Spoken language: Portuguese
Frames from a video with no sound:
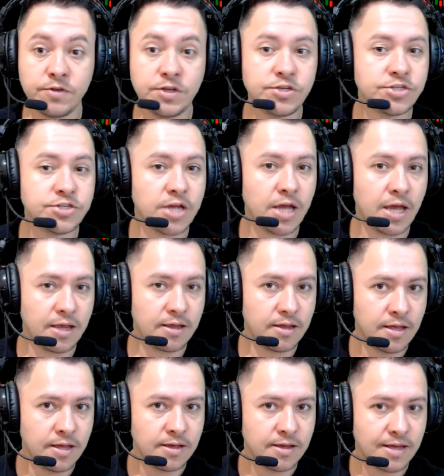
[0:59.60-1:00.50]

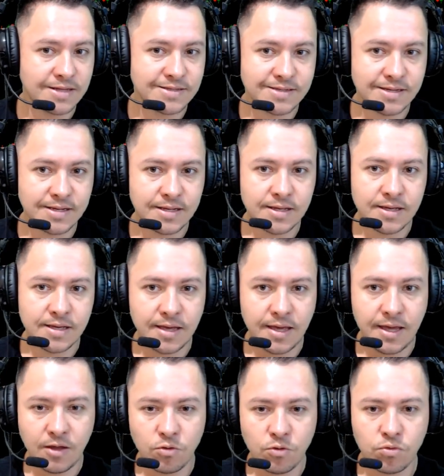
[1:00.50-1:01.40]
20R quer dizer
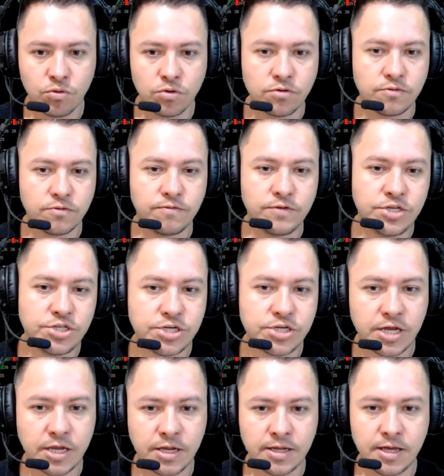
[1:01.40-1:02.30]
renco,
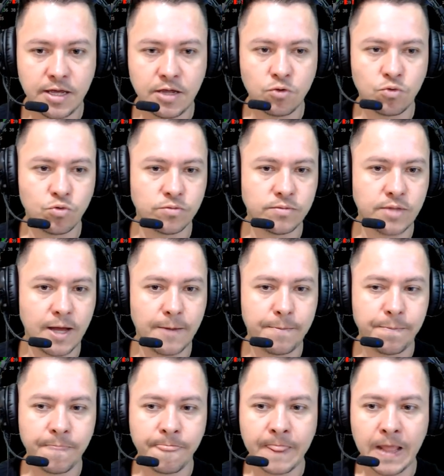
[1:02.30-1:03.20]
20 renco,
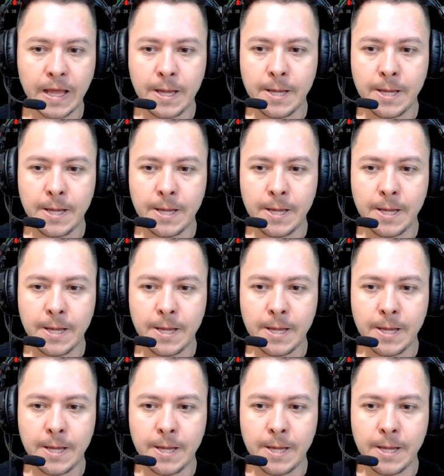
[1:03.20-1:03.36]
tá?